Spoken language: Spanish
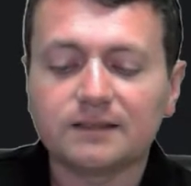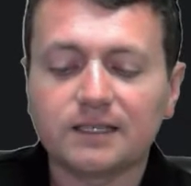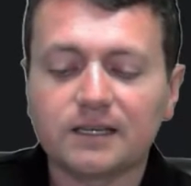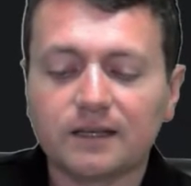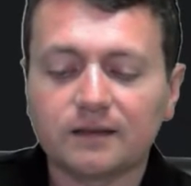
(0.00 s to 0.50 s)

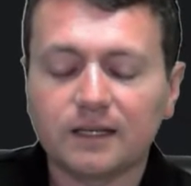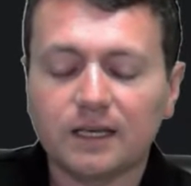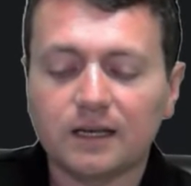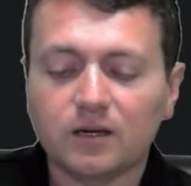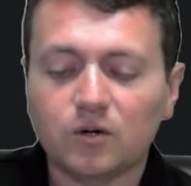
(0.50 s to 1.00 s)
el,
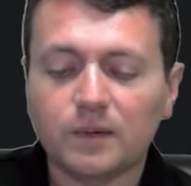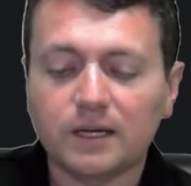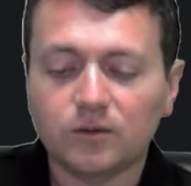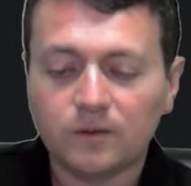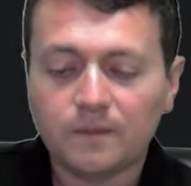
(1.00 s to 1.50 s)
siguiente
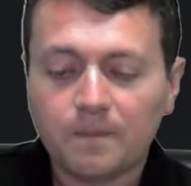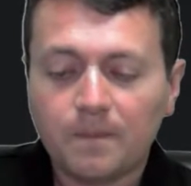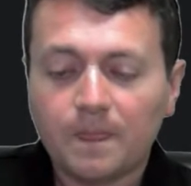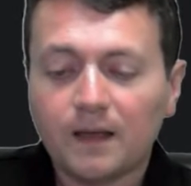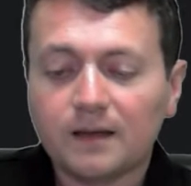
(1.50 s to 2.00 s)
comando,
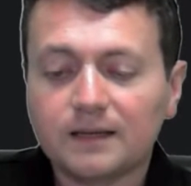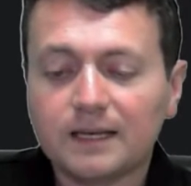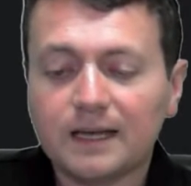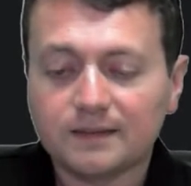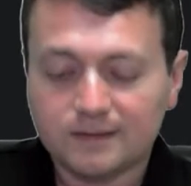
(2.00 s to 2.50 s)

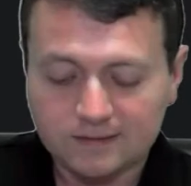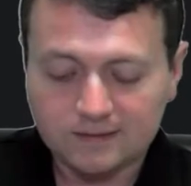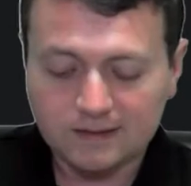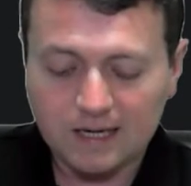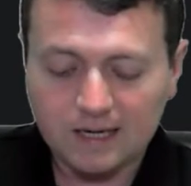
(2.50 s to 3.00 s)
que
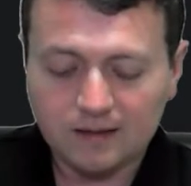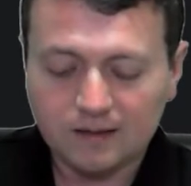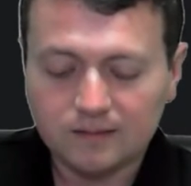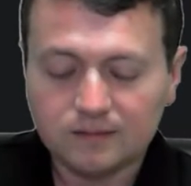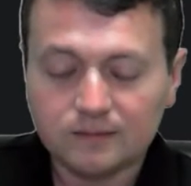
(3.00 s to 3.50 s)
es
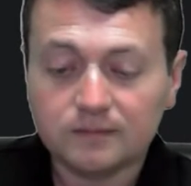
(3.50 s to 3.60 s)
star